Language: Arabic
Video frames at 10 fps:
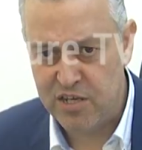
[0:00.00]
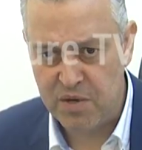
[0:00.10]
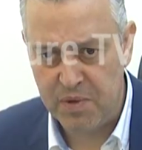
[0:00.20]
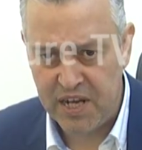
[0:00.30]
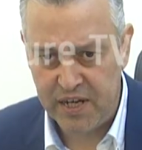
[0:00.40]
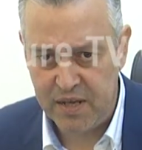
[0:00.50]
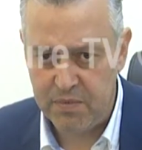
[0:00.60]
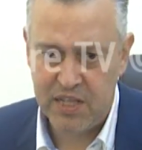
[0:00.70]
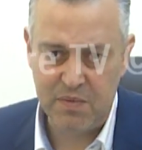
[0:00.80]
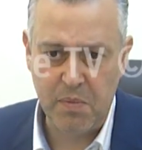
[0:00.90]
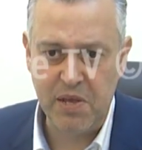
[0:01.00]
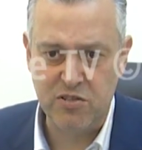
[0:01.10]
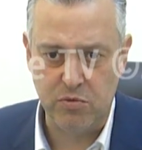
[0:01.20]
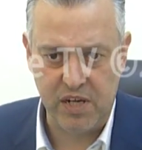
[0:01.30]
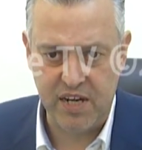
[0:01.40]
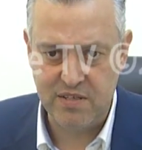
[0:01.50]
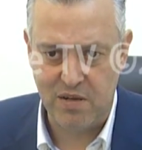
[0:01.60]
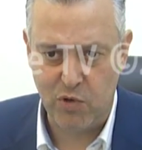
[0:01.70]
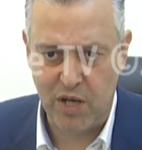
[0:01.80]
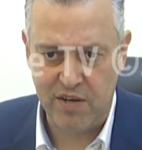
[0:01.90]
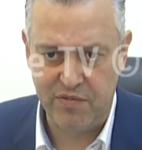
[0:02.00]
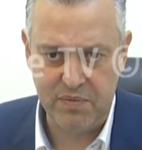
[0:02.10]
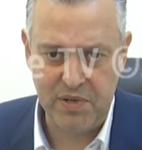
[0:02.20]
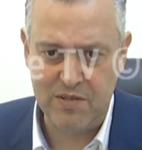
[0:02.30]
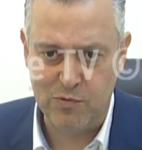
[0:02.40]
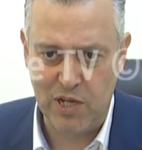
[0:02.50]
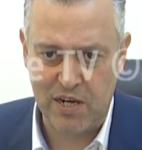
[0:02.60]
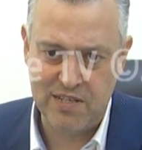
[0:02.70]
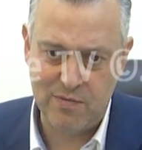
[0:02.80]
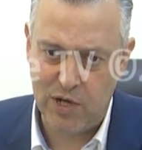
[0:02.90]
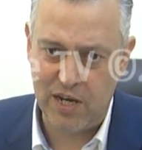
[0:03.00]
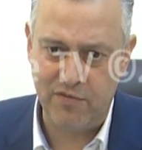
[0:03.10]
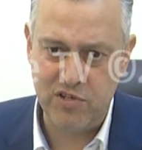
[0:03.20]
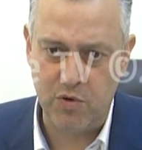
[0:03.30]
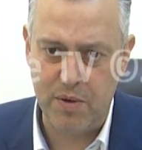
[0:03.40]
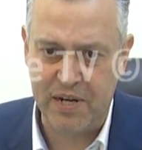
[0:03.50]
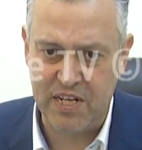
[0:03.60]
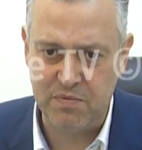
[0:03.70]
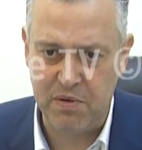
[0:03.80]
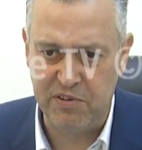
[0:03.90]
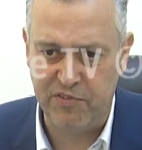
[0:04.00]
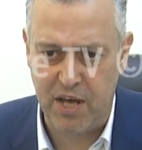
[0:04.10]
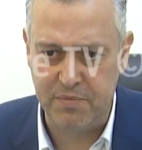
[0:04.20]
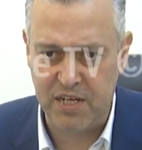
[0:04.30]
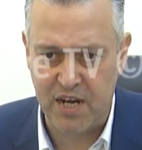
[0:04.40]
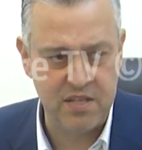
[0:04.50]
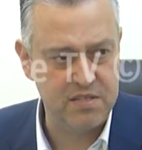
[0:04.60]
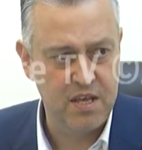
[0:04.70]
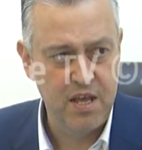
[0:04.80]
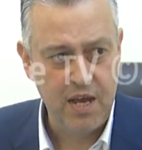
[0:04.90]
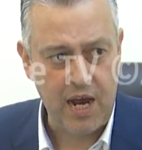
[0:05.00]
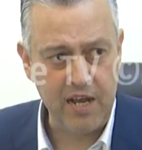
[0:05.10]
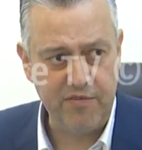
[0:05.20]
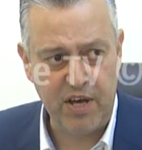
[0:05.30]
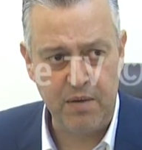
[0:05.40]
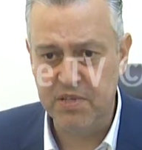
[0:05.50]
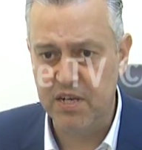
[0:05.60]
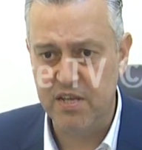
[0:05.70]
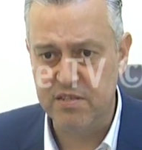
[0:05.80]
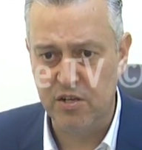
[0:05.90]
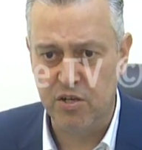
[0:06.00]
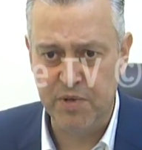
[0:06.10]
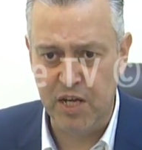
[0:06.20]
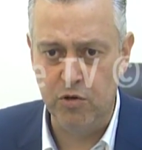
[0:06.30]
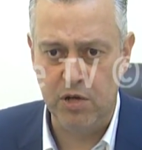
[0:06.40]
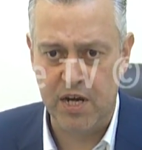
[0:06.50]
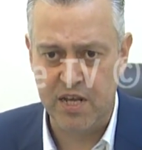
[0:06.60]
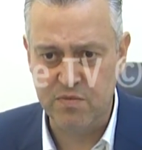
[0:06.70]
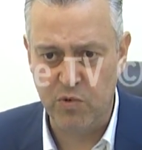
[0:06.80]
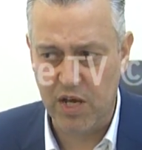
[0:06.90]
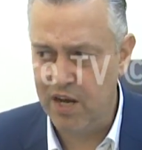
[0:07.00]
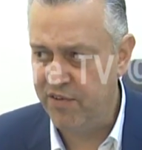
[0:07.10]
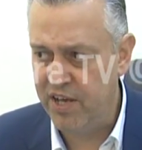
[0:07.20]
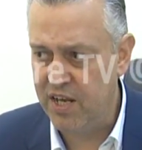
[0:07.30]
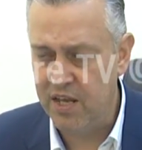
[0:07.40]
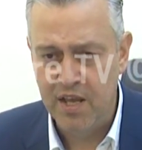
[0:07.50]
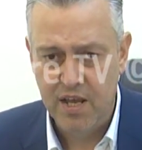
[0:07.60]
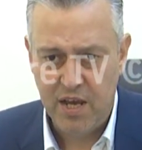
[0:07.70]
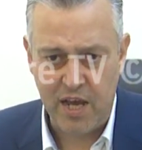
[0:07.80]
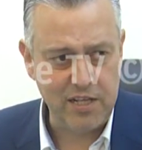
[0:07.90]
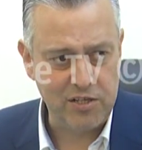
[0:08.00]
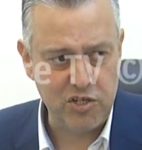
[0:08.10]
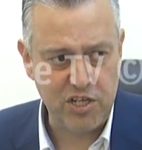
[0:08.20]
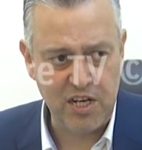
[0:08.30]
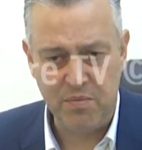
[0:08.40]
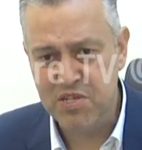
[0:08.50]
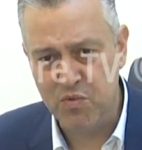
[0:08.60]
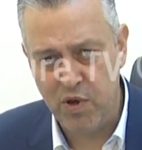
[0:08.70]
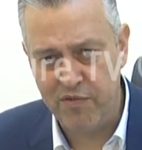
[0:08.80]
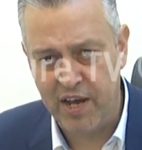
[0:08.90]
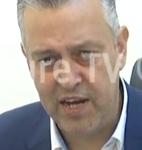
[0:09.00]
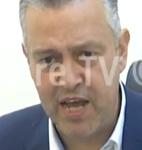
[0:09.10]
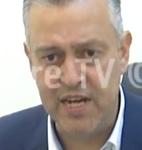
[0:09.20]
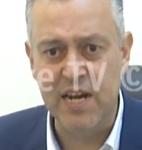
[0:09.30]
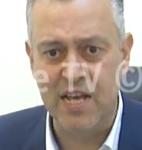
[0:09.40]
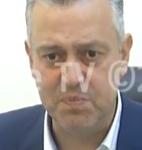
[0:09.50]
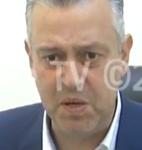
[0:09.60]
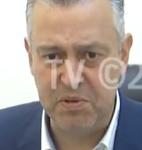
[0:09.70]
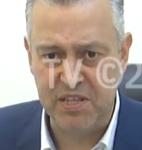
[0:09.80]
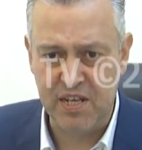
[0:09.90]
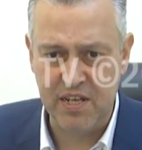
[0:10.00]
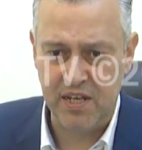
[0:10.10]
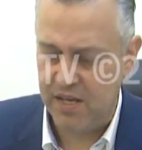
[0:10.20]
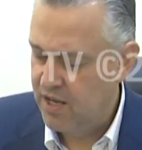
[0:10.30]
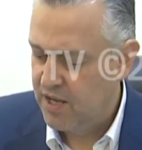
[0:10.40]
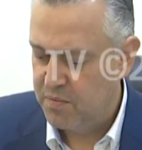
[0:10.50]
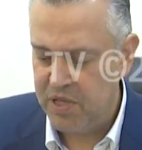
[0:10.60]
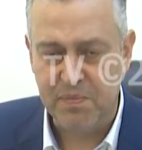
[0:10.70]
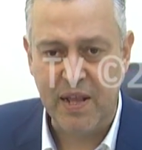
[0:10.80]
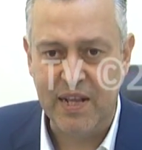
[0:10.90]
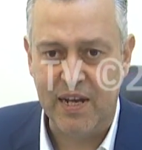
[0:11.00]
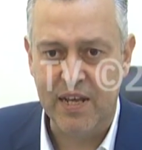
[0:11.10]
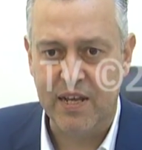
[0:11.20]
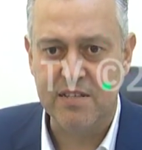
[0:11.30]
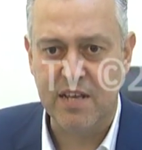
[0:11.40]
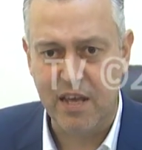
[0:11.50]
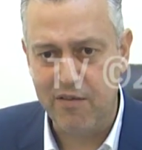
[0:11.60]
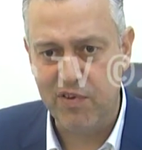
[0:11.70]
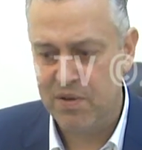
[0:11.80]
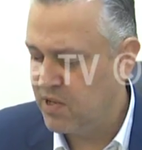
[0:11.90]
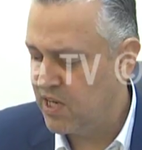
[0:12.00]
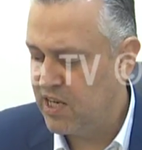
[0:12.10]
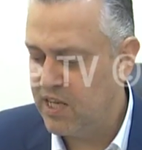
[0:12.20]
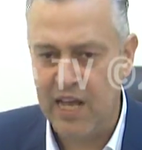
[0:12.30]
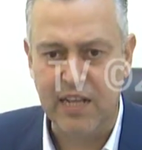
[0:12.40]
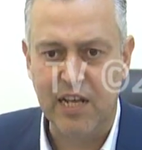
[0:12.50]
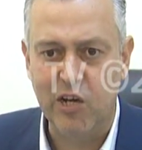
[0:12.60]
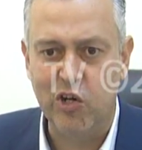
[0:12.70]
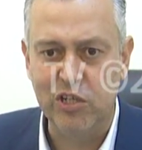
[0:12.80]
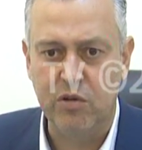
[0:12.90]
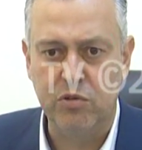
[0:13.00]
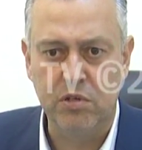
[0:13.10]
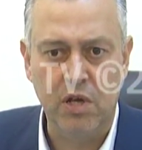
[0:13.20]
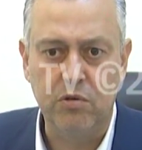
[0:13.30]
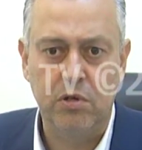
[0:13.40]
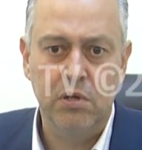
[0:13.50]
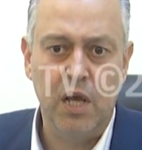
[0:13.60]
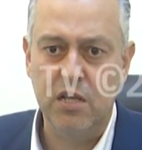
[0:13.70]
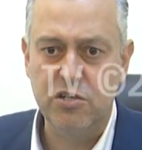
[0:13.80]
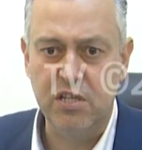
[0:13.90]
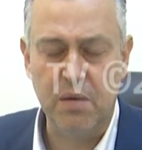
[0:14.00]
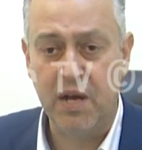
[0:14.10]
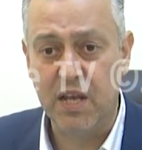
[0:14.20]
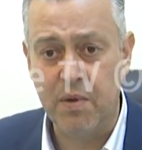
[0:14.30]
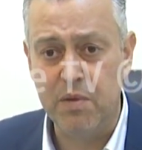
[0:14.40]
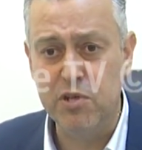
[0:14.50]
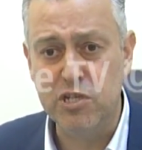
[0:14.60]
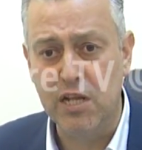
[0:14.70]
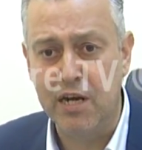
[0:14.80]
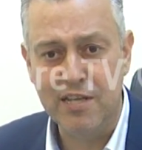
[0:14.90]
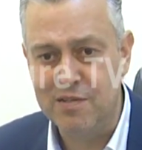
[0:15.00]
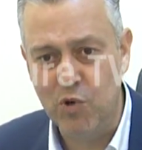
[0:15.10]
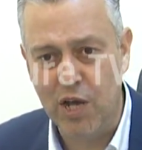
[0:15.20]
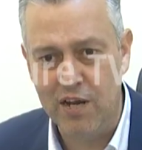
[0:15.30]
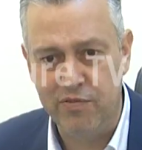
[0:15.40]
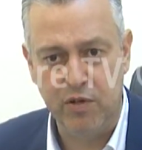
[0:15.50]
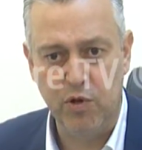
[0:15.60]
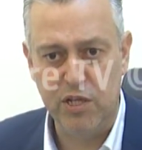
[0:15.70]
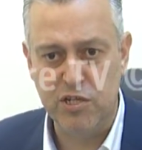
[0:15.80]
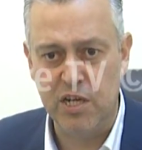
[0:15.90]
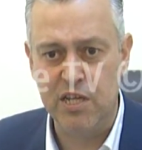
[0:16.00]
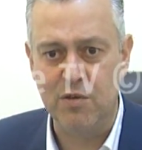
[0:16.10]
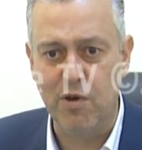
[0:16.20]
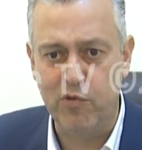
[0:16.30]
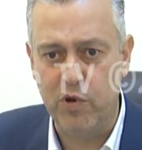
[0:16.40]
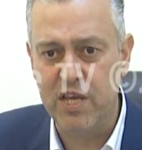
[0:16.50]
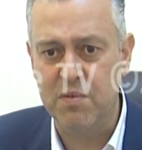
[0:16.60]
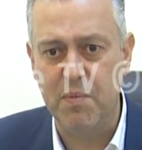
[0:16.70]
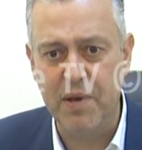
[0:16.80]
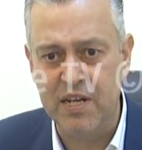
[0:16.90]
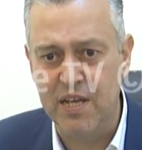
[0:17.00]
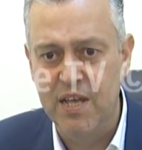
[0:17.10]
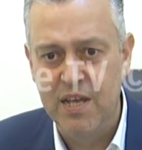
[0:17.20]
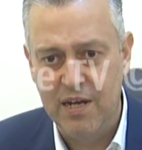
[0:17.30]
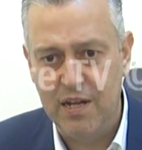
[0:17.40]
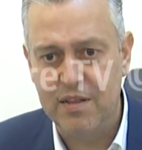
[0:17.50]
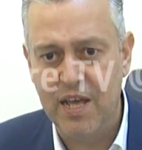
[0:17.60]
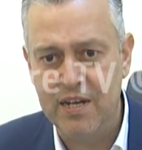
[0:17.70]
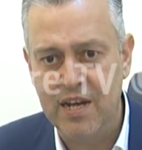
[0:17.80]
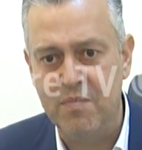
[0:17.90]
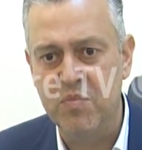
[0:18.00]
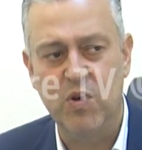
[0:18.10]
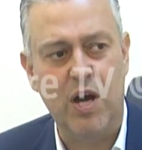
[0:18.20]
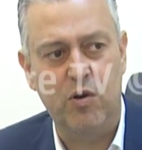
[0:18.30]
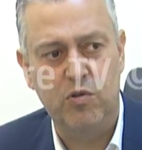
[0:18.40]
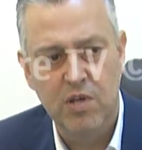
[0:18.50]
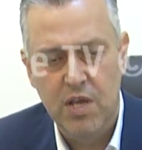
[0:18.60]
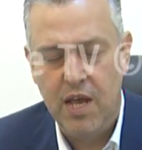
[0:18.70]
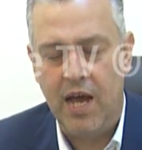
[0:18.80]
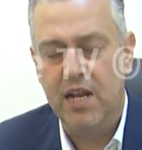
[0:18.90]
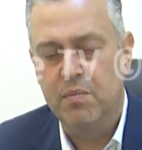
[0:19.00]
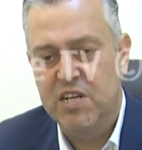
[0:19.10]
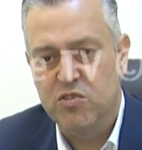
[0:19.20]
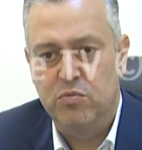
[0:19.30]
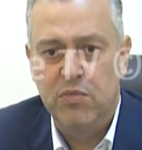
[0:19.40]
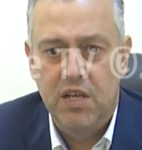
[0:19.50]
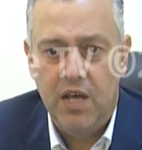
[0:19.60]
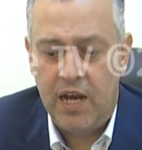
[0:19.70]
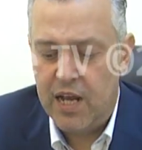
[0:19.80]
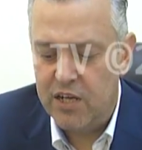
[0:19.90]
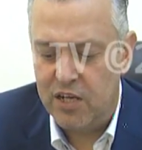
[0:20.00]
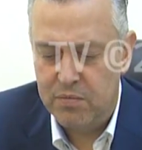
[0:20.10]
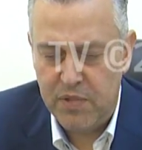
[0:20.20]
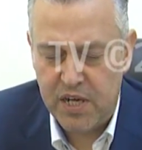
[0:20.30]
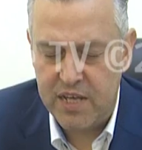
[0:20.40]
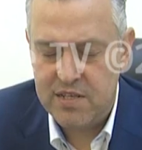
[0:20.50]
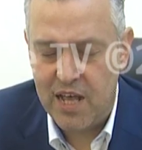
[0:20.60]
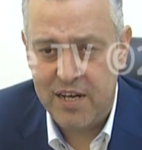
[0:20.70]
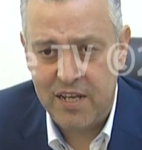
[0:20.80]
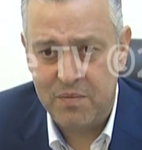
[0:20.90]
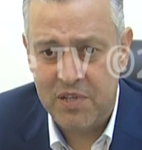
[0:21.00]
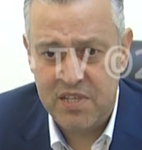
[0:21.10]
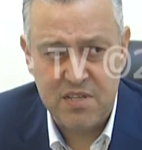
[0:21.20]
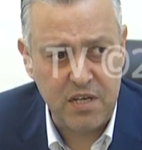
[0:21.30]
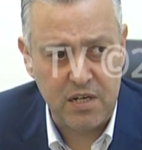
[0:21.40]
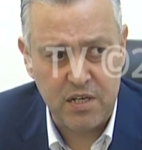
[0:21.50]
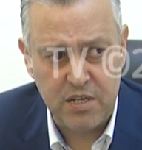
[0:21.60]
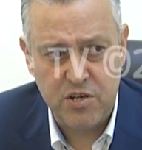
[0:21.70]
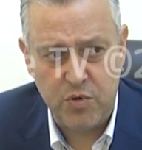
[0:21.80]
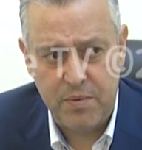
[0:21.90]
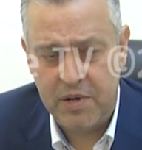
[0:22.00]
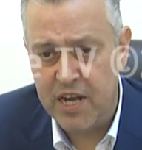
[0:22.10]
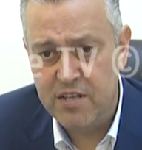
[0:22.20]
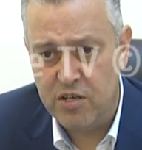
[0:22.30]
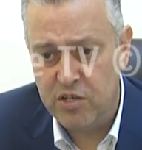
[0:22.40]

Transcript: اجى بالاعلام هذا ما بيلزم الرئيس المكلف اللي بيلزمه للرئيس المكلف الجواب الرسمي من فخامه الرئيس على فخامه الرئيس اليوم يقول له للرئيس المكلف انا هيدي التشكيله مش موافق عليها للاسباب التاليه بتمنى عليك اذا كان في امكانيه يتعدل هون او هون او هون هذا شيء طبعا كمان بيرجع للرئيس المكلف لانه هيدي شغله توافقيه ما بين الاثنين اللي عم بيوقعوا على المرسوم هلا اليوم الرئيس الحريري بانتظار آه، جواب الرئيس